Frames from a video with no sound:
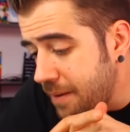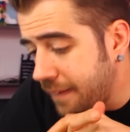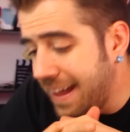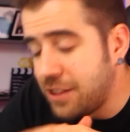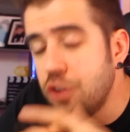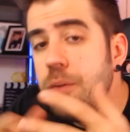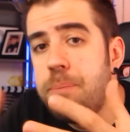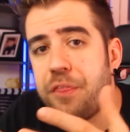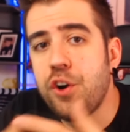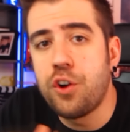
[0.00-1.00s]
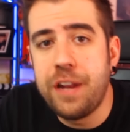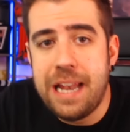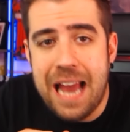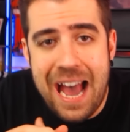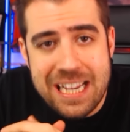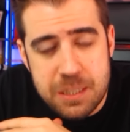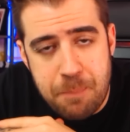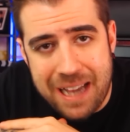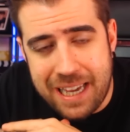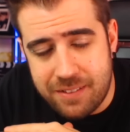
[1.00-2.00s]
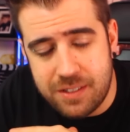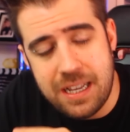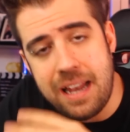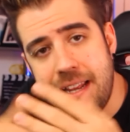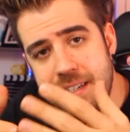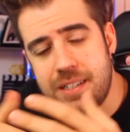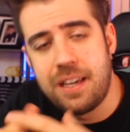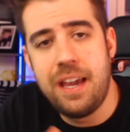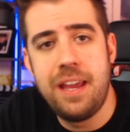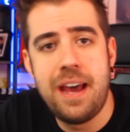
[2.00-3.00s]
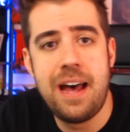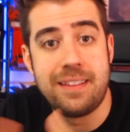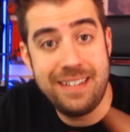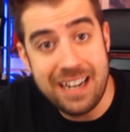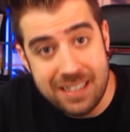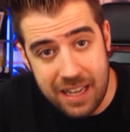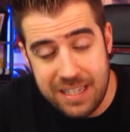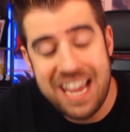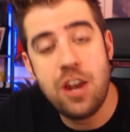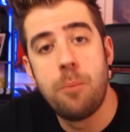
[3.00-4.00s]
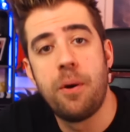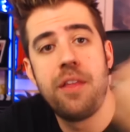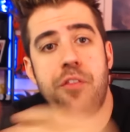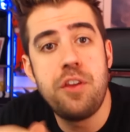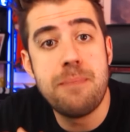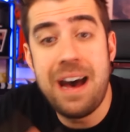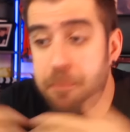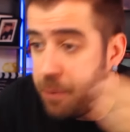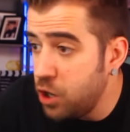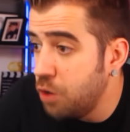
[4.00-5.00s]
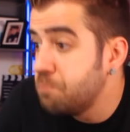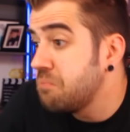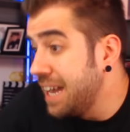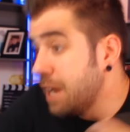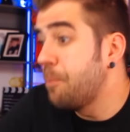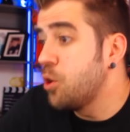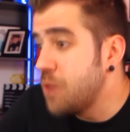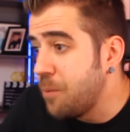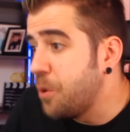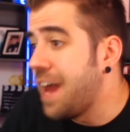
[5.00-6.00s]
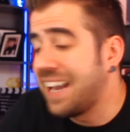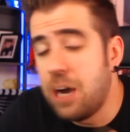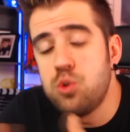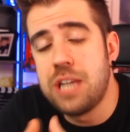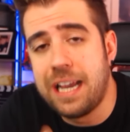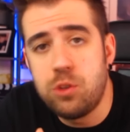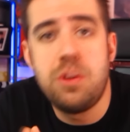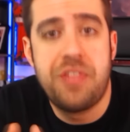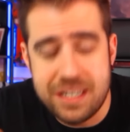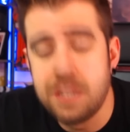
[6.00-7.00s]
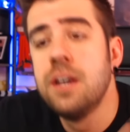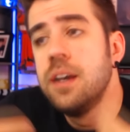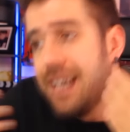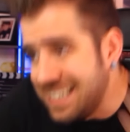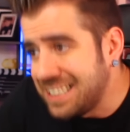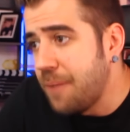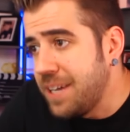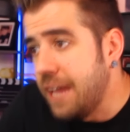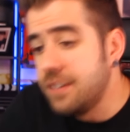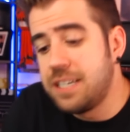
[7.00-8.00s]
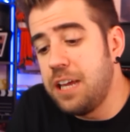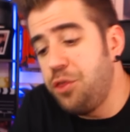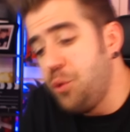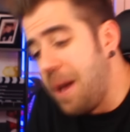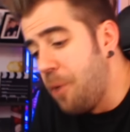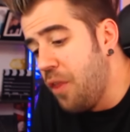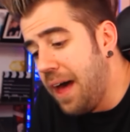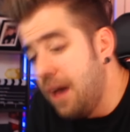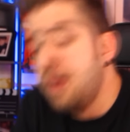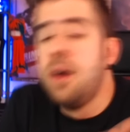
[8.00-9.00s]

de verdad, todo empezó con el Ice Bucket Challenge, que era tirarse hielo por encima, pero era por una buena causa que tú dices, está bien, se hizo una moda,